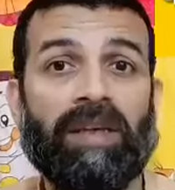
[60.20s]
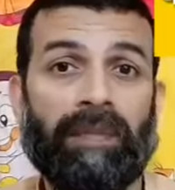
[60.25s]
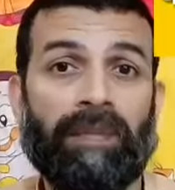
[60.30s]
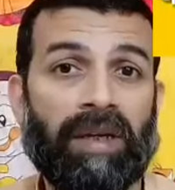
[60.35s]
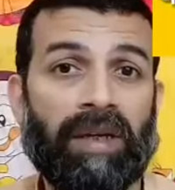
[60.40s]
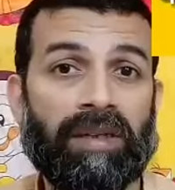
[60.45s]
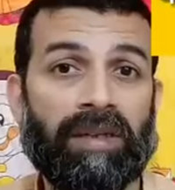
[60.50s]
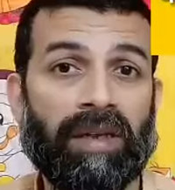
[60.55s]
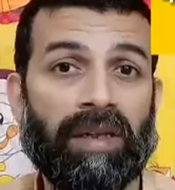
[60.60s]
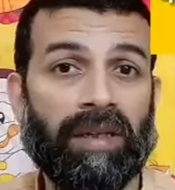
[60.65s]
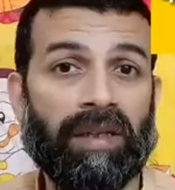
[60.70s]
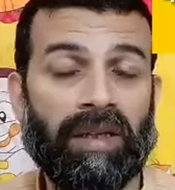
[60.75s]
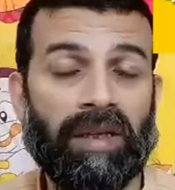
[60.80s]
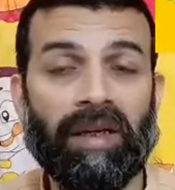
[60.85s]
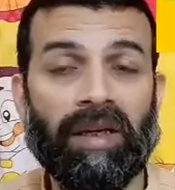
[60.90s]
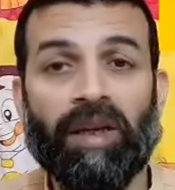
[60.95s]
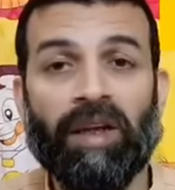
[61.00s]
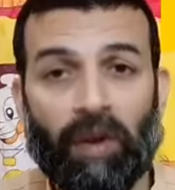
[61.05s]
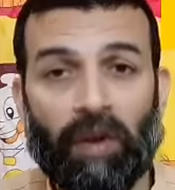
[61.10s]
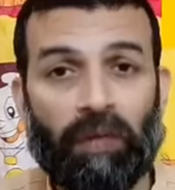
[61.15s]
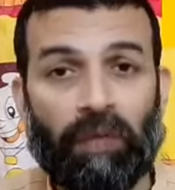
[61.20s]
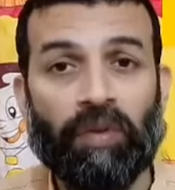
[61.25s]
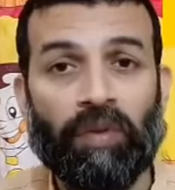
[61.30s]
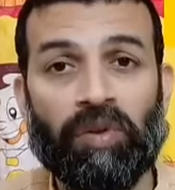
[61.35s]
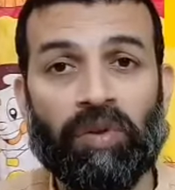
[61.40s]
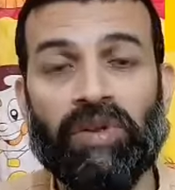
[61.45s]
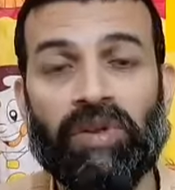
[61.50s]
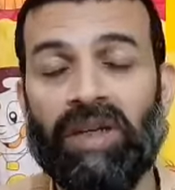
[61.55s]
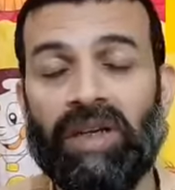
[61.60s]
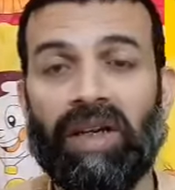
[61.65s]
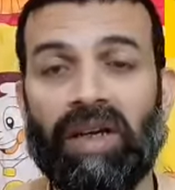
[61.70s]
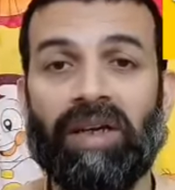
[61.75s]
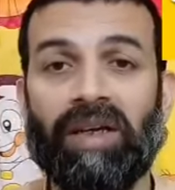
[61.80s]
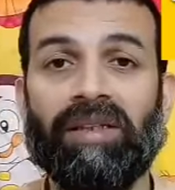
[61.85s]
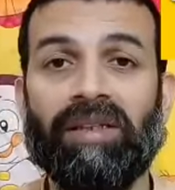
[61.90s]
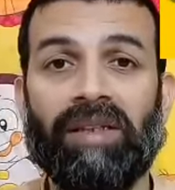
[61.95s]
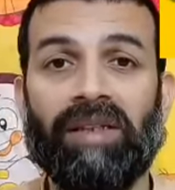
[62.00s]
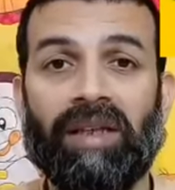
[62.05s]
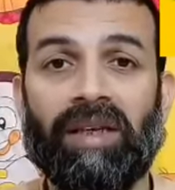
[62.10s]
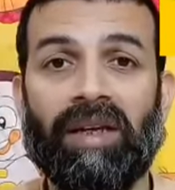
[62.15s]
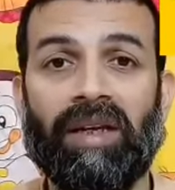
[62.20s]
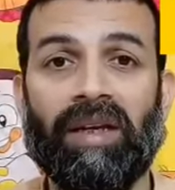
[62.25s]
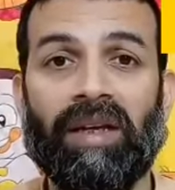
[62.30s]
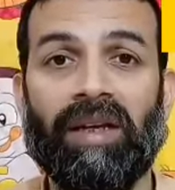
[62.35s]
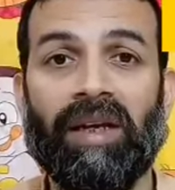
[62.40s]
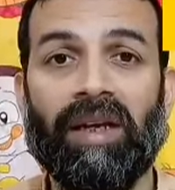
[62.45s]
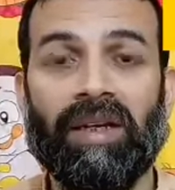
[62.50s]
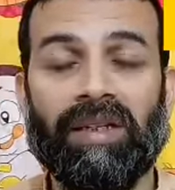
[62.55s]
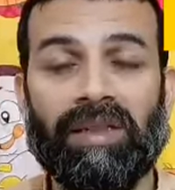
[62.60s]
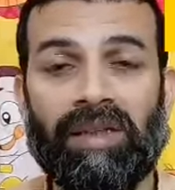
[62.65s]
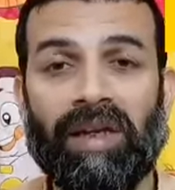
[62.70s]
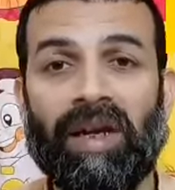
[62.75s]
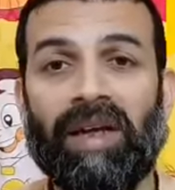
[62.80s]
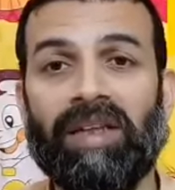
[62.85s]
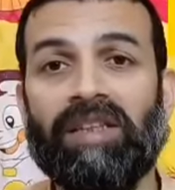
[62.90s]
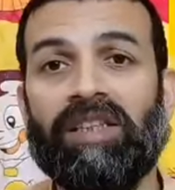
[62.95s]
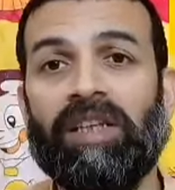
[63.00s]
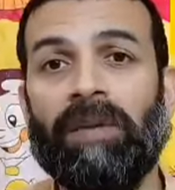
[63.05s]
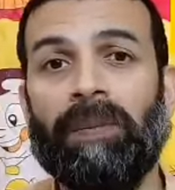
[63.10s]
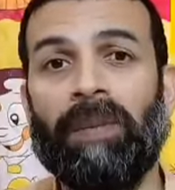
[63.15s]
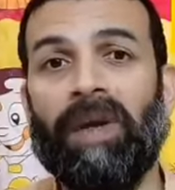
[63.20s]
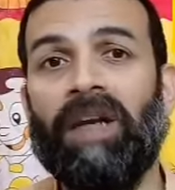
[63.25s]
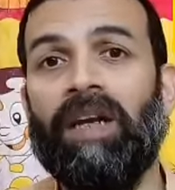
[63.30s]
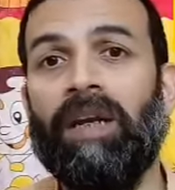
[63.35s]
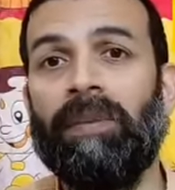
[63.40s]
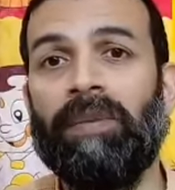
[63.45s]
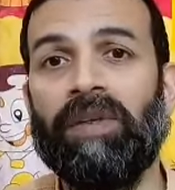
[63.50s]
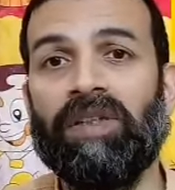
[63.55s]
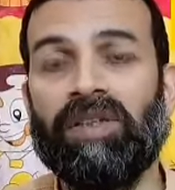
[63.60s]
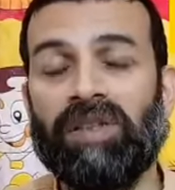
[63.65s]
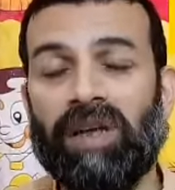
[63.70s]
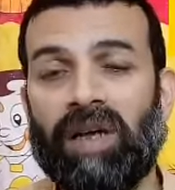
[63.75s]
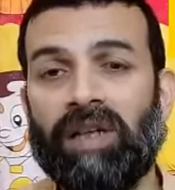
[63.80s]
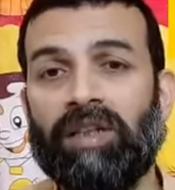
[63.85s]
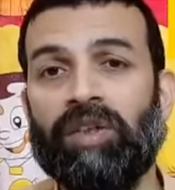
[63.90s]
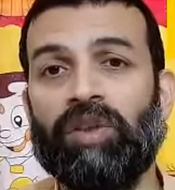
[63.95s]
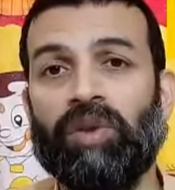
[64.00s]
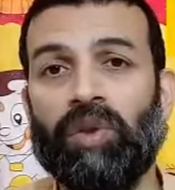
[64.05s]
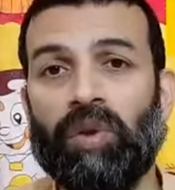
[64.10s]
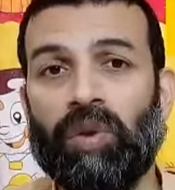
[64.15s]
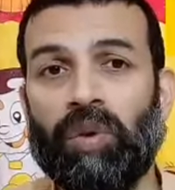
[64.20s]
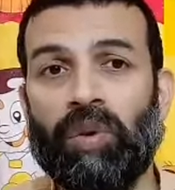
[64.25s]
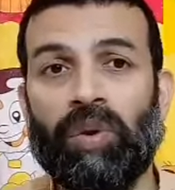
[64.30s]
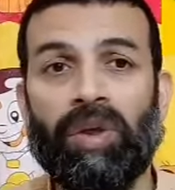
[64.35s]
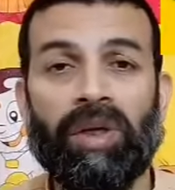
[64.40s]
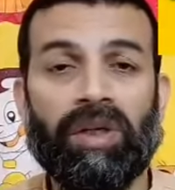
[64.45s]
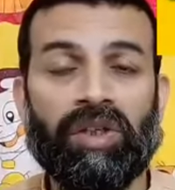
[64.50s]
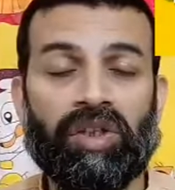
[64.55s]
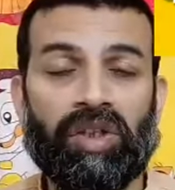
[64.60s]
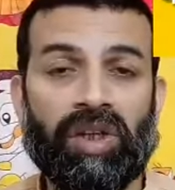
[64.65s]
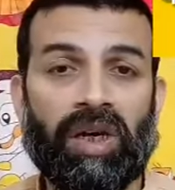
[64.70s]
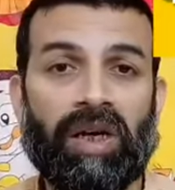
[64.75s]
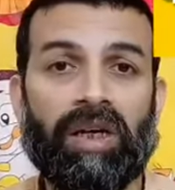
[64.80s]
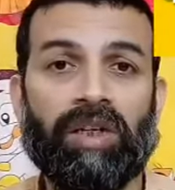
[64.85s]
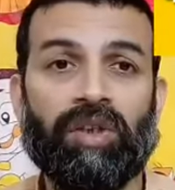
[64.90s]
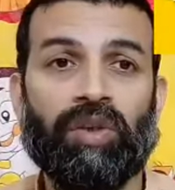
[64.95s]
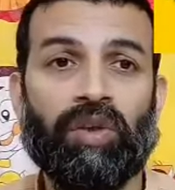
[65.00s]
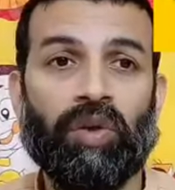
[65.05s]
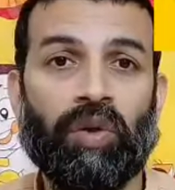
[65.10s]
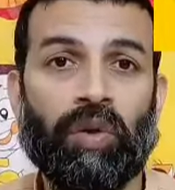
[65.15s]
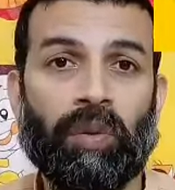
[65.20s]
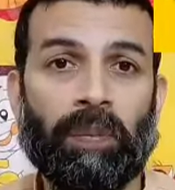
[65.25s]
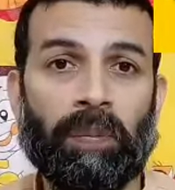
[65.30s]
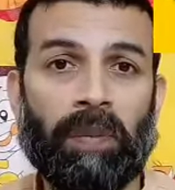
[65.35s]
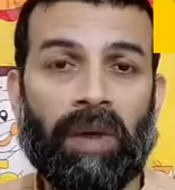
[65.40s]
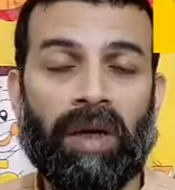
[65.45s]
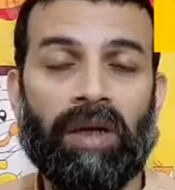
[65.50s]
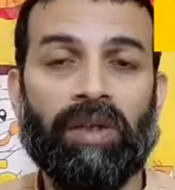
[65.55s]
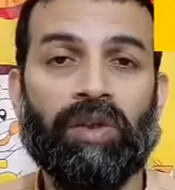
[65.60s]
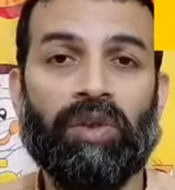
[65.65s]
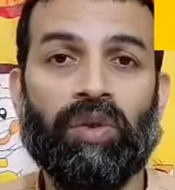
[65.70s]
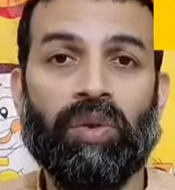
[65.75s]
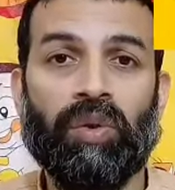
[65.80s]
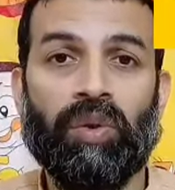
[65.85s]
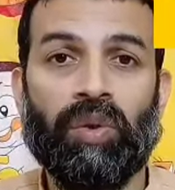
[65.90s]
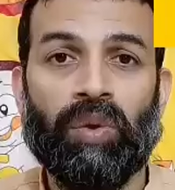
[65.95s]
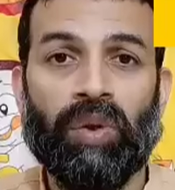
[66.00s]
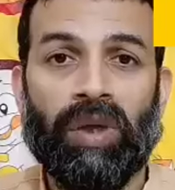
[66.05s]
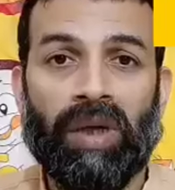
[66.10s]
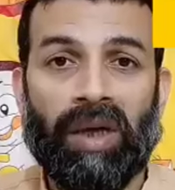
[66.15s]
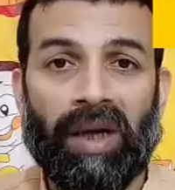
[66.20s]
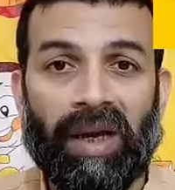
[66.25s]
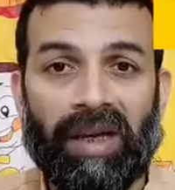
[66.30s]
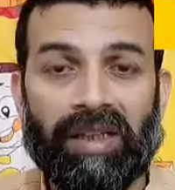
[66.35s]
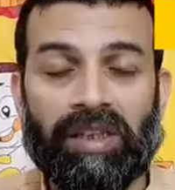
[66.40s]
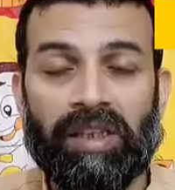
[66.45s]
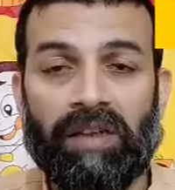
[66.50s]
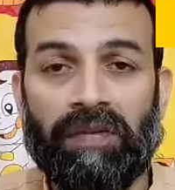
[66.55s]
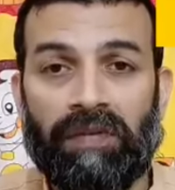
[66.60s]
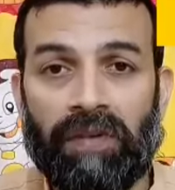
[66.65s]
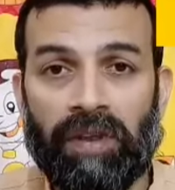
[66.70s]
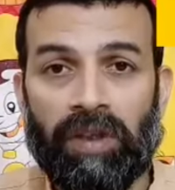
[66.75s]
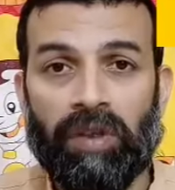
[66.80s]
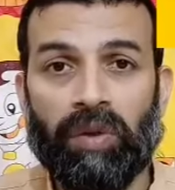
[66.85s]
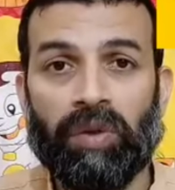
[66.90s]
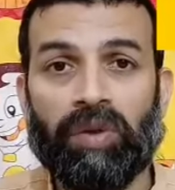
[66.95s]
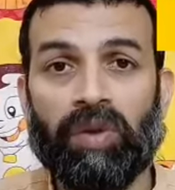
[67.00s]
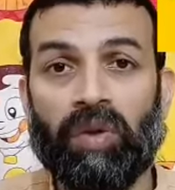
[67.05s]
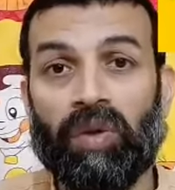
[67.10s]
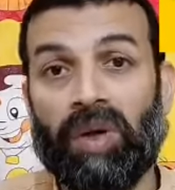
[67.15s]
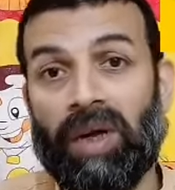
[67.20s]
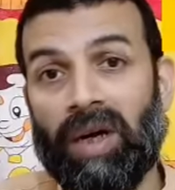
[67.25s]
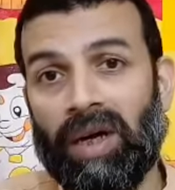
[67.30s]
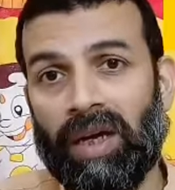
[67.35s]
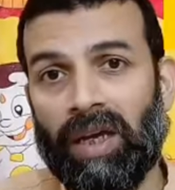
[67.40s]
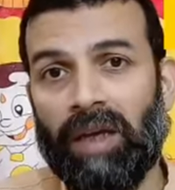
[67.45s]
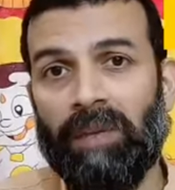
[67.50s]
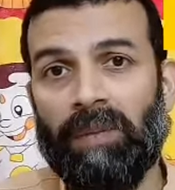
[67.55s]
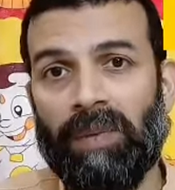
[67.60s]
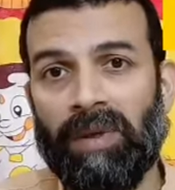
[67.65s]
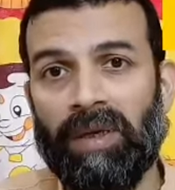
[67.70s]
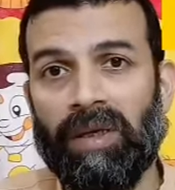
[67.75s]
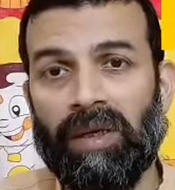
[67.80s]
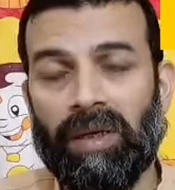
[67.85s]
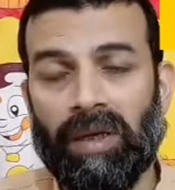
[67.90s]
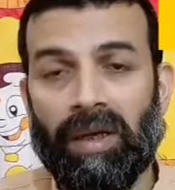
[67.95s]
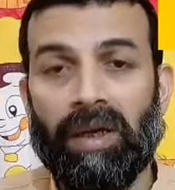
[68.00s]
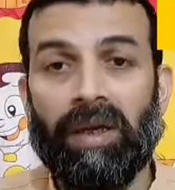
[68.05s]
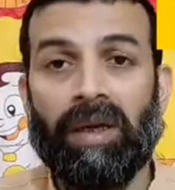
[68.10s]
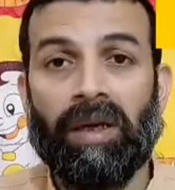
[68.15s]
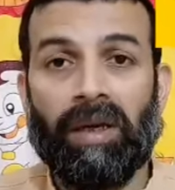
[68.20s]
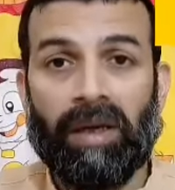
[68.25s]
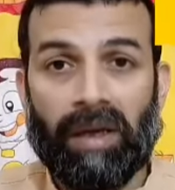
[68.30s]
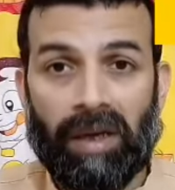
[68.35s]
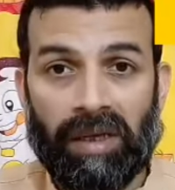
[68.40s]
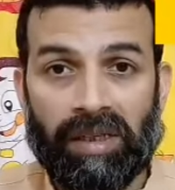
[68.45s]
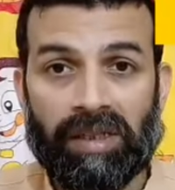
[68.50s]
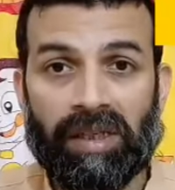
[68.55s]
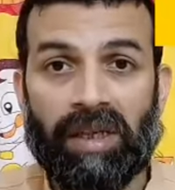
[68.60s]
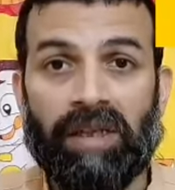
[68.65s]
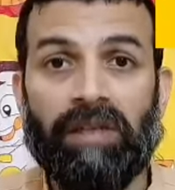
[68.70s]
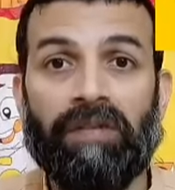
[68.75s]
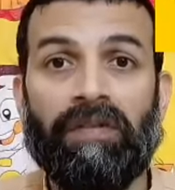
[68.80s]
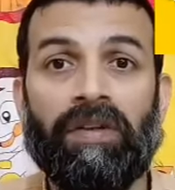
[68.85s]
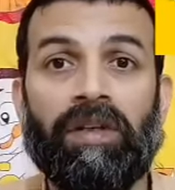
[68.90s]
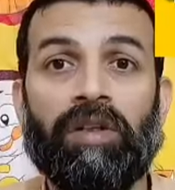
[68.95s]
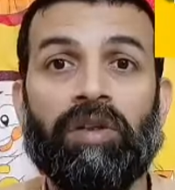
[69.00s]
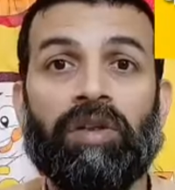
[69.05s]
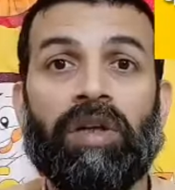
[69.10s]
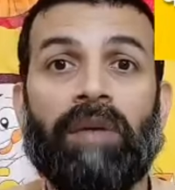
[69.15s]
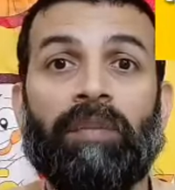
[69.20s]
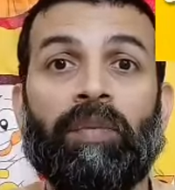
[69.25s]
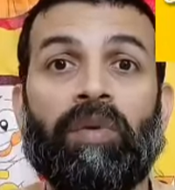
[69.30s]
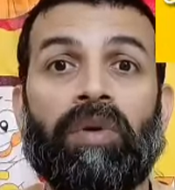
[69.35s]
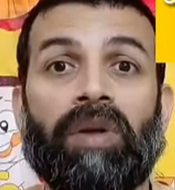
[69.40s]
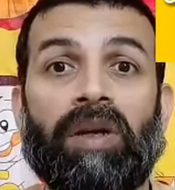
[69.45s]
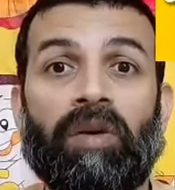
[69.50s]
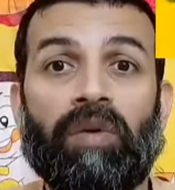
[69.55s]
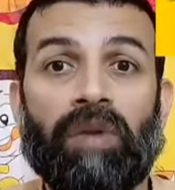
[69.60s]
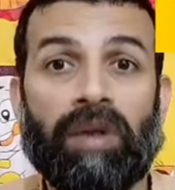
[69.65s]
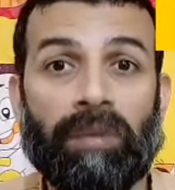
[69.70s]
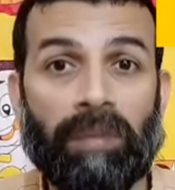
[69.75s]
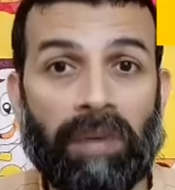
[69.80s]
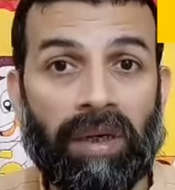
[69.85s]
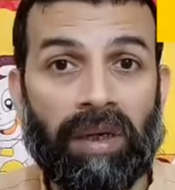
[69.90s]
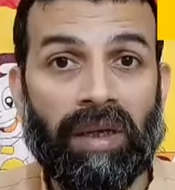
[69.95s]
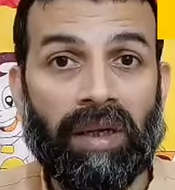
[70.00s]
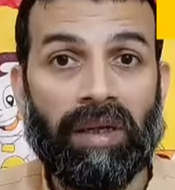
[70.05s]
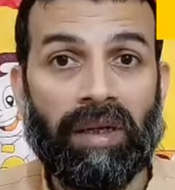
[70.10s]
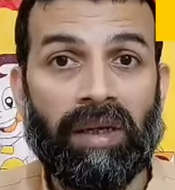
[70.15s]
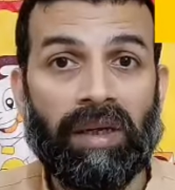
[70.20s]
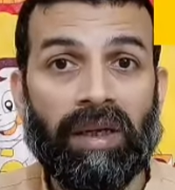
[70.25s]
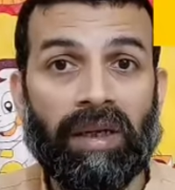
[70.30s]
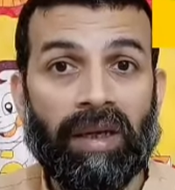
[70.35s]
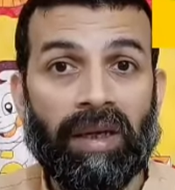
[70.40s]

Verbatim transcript: आप बना सकते हैं वो तो सीखेंगे सीखेंगे जी हाँ इससे पहले भी 700, 400, 500 ऐसी वीडियोस और आगे भी कई सारी वीडियोस आपको रेगुलर मिलेंगी